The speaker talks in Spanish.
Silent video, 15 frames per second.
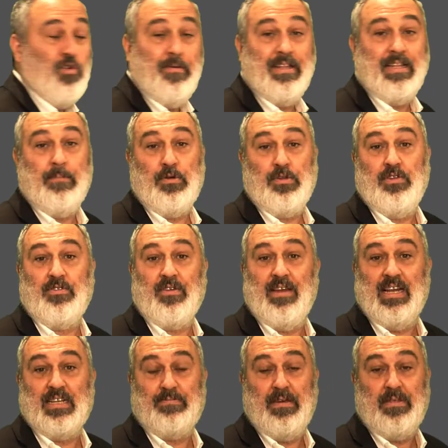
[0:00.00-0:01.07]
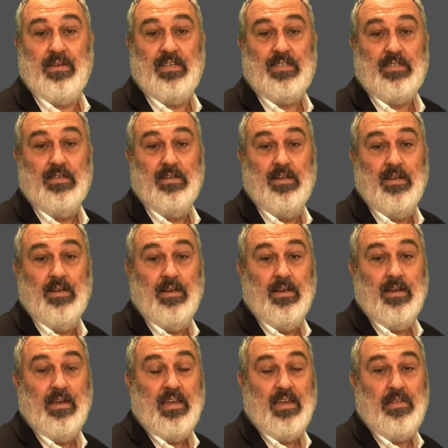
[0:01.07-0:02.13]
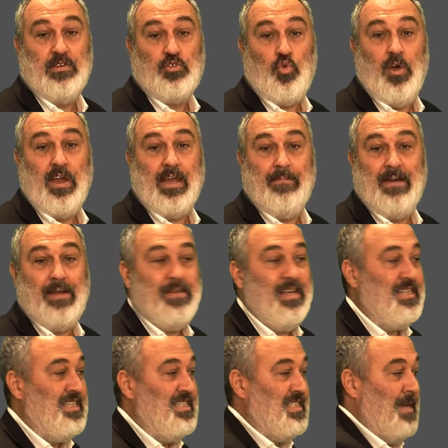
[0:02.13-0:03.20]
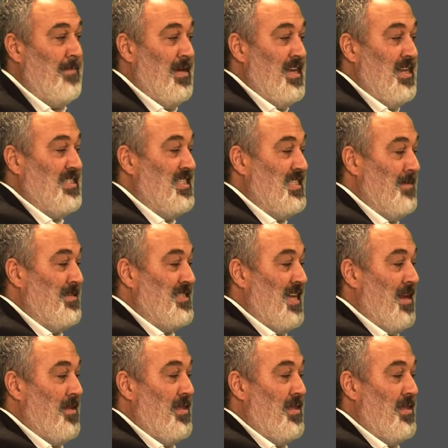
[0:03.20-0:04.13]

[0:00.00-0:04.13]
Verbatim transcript: un 90% de las veces. Y dices, joder, qué maravilla el sistema. Y el sistema está